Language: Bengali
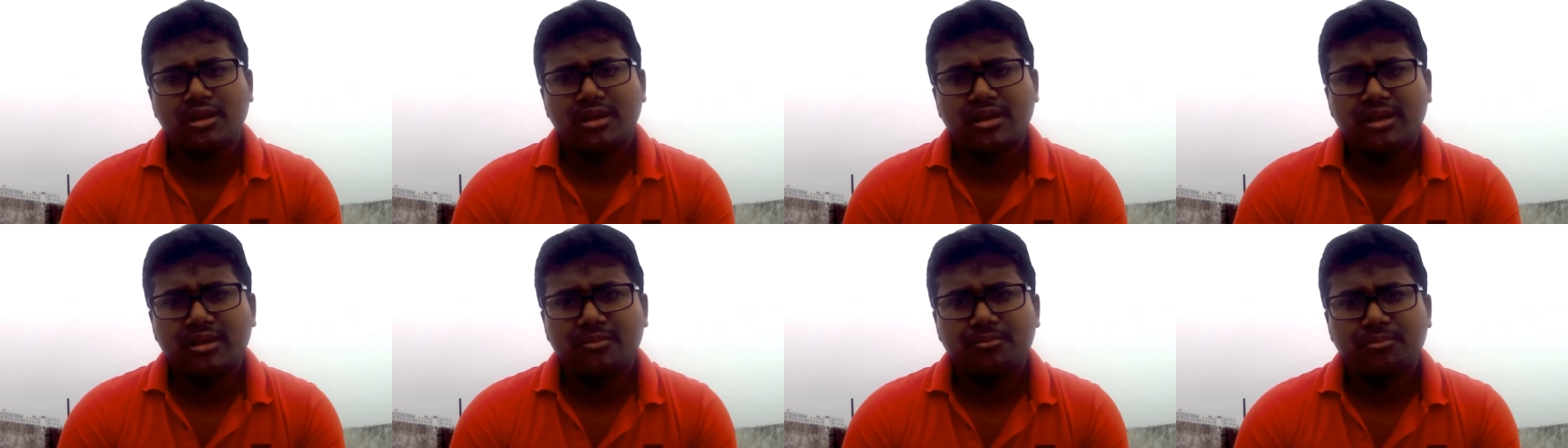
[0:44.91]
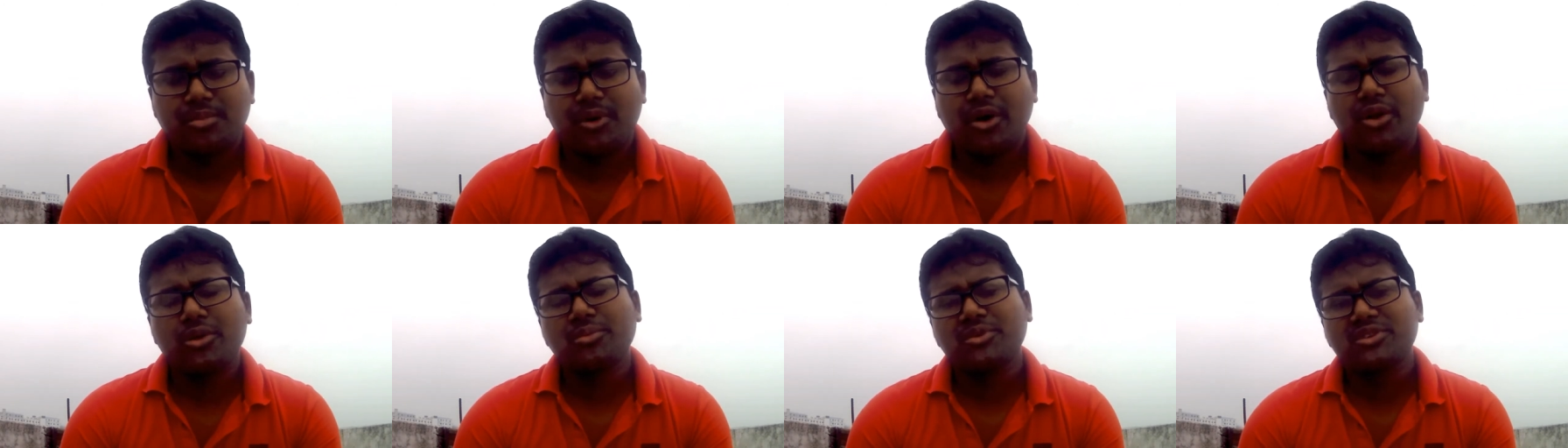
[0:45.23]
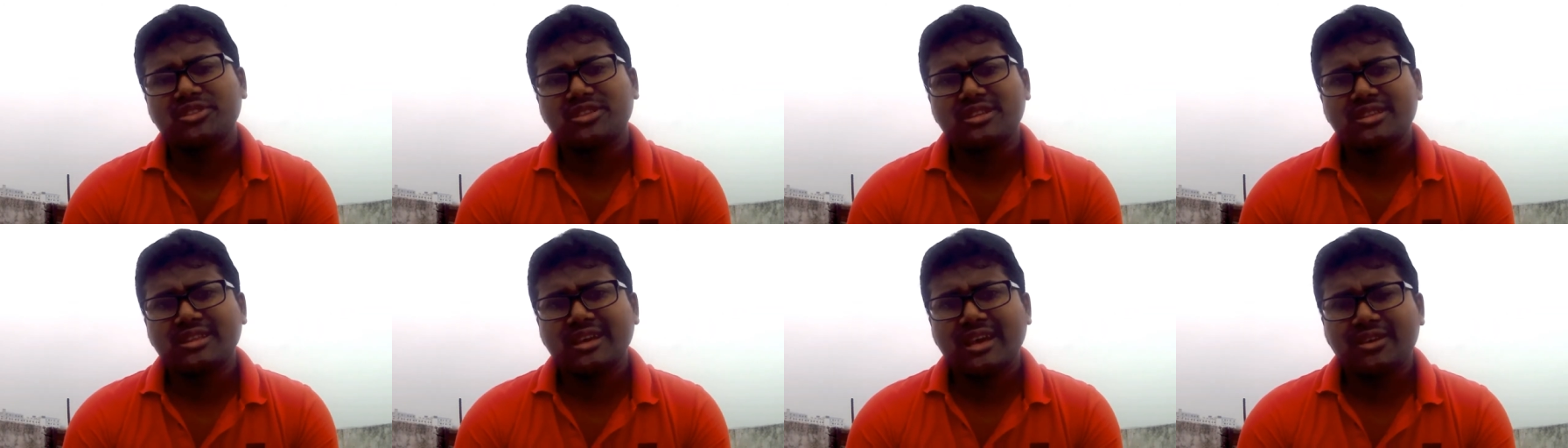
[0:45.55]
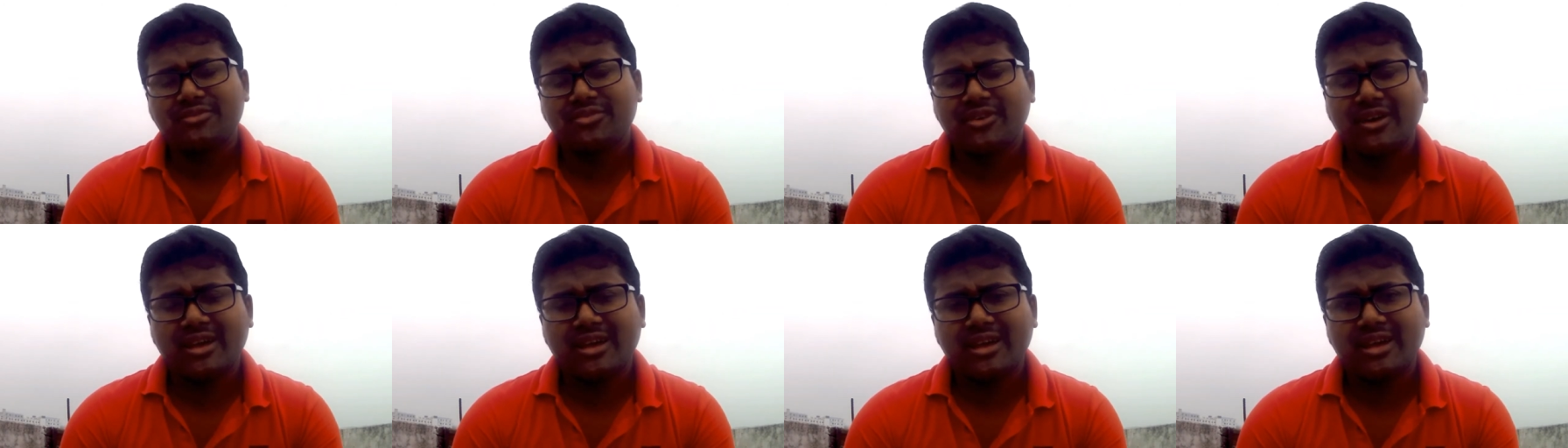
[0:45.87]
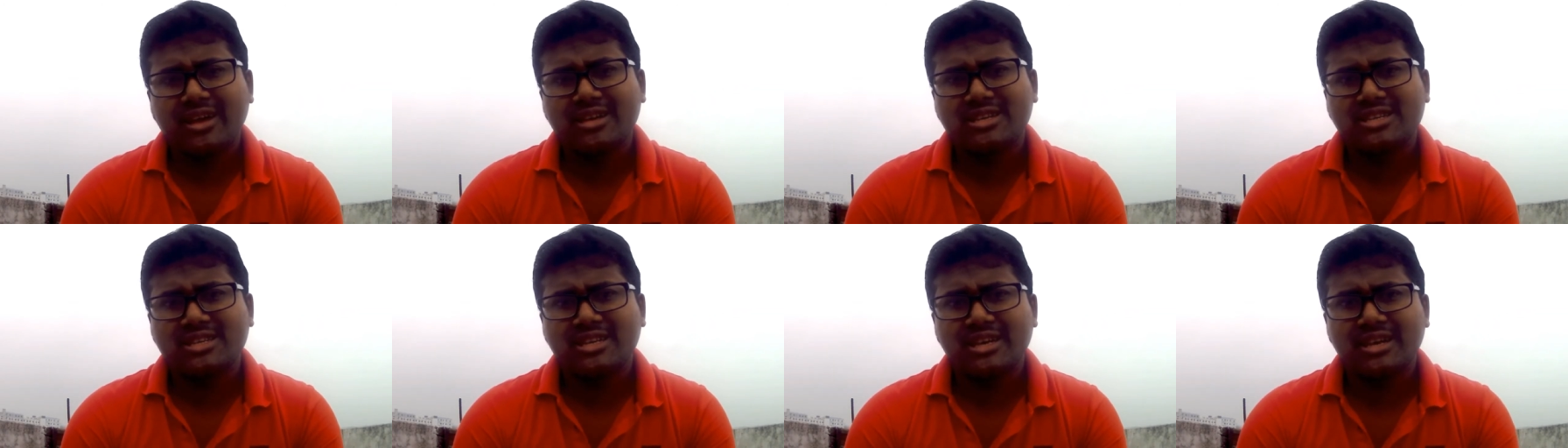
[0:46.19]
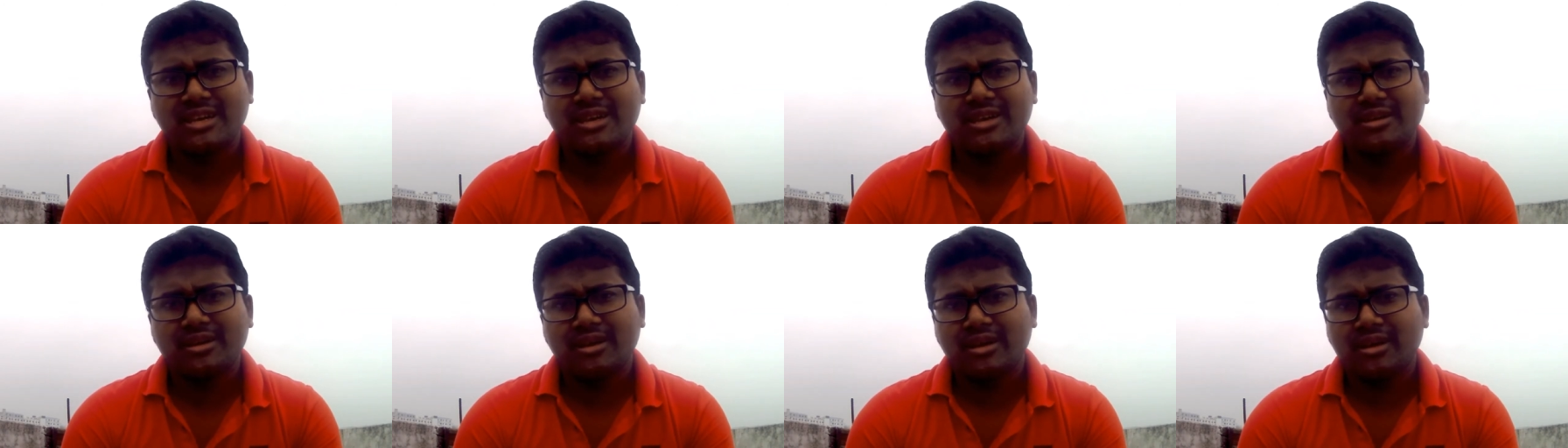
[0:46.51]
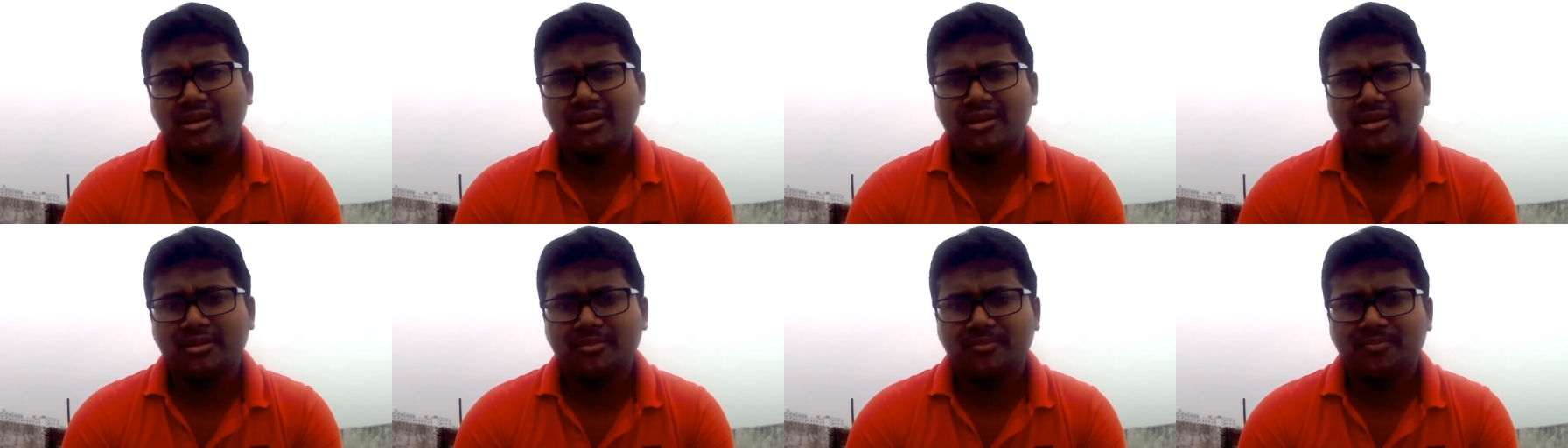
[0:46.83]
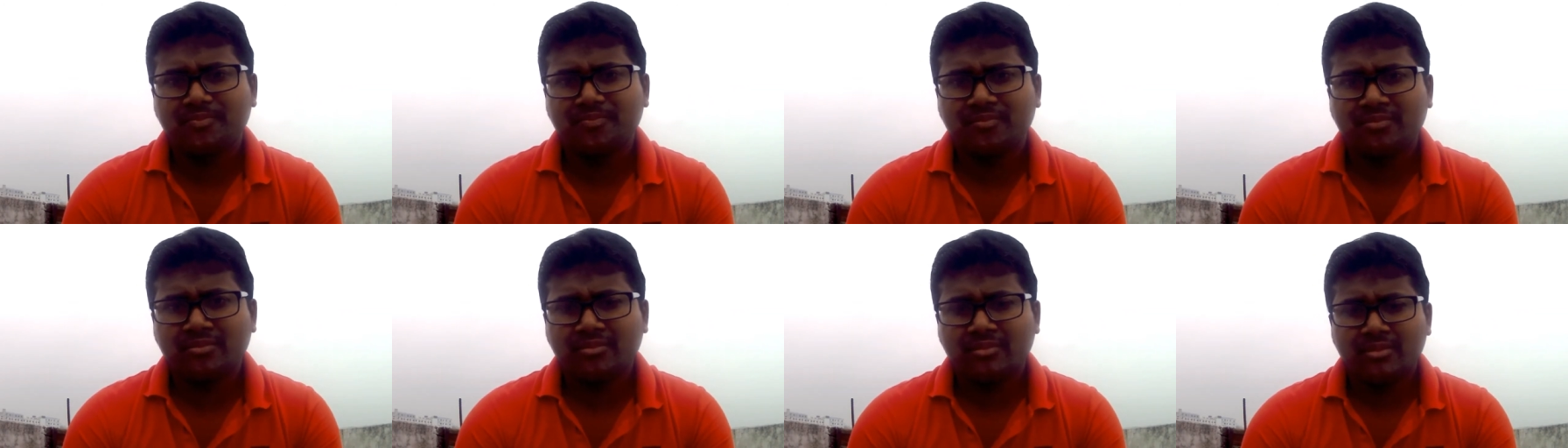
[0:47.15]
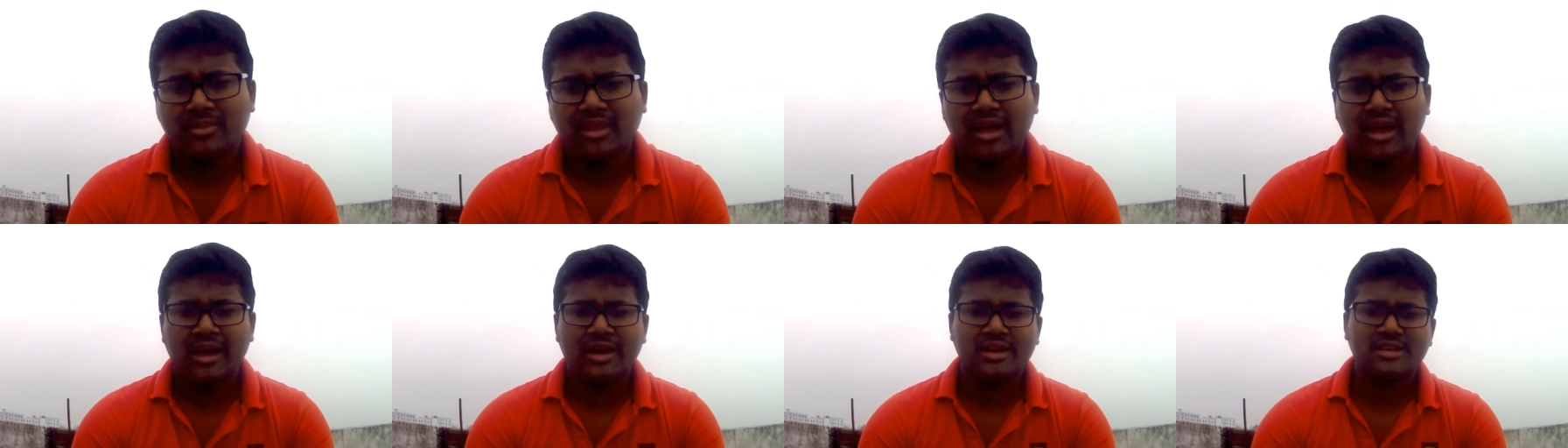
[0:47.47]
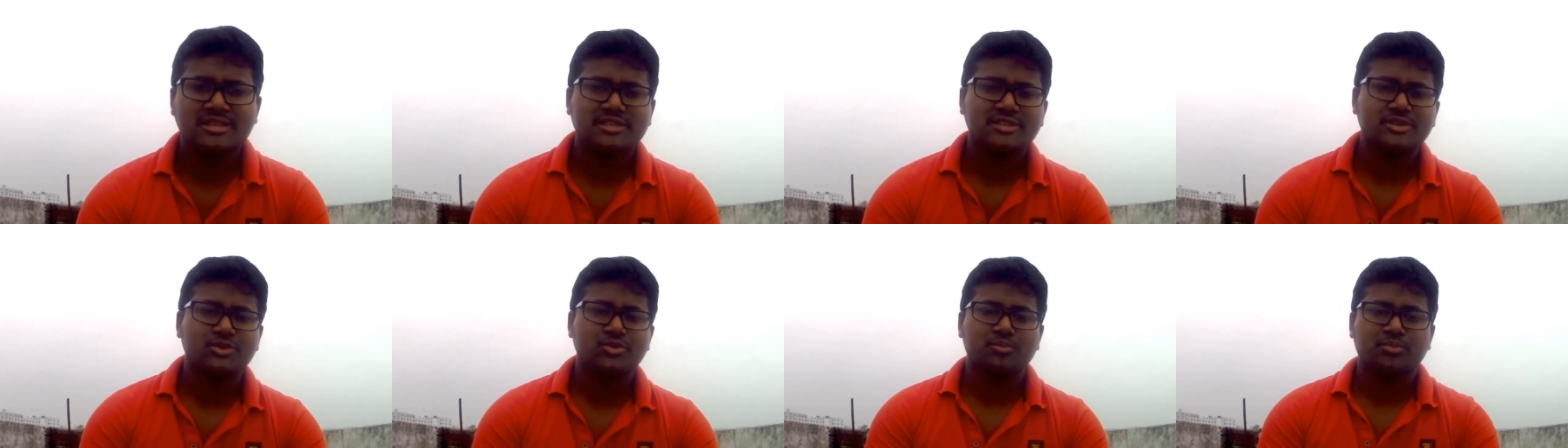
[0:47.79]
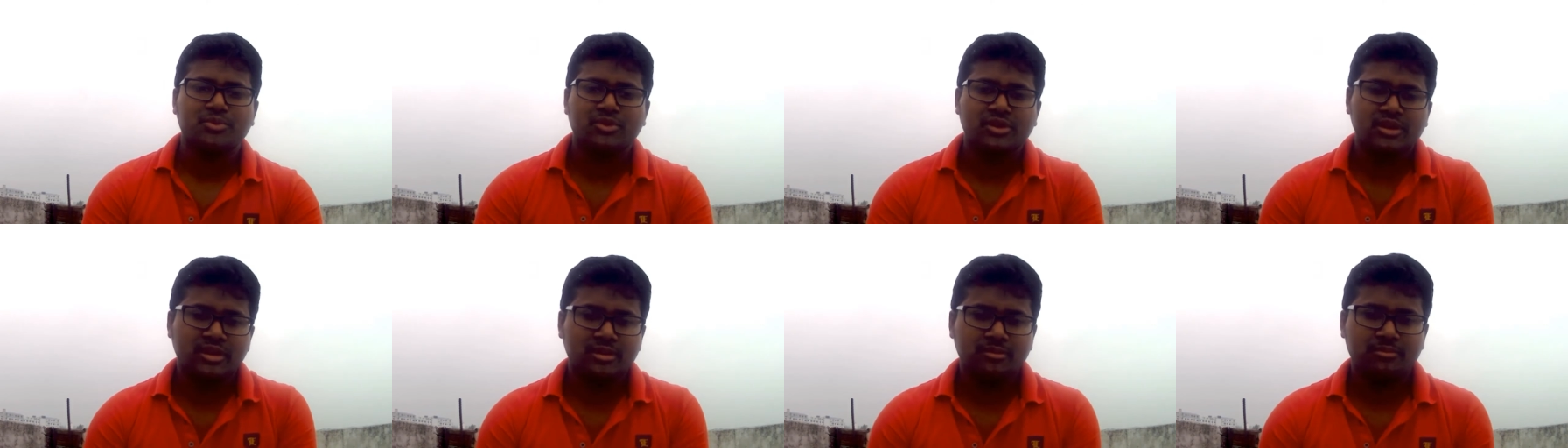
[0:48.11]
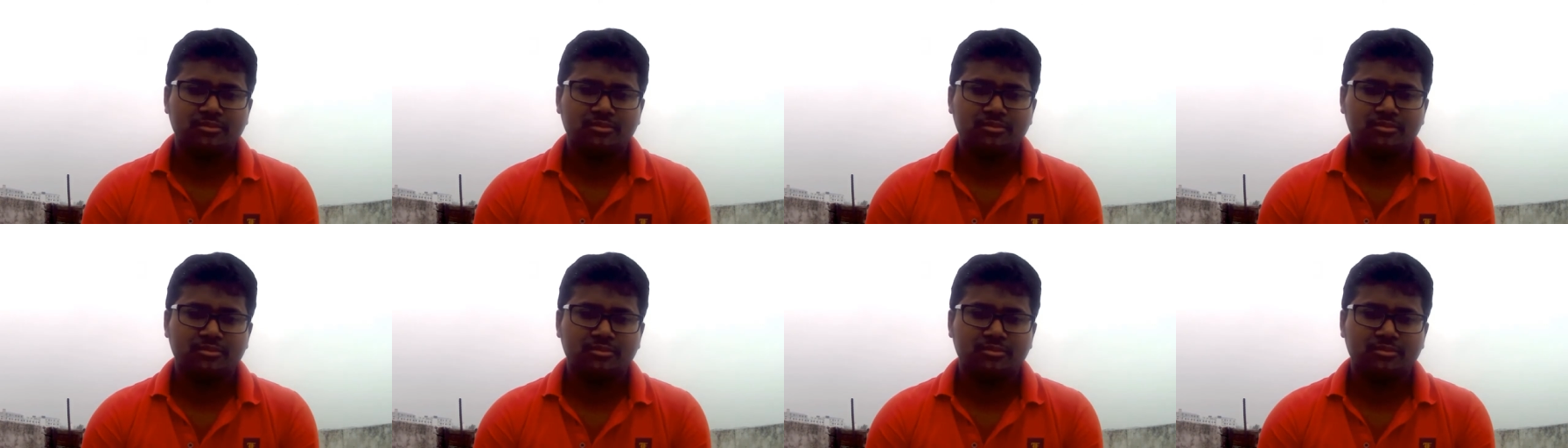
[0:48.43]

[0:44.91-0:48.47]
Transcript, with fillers: পরবর্তীতে এই ফাঁকে সে আইটির উপরে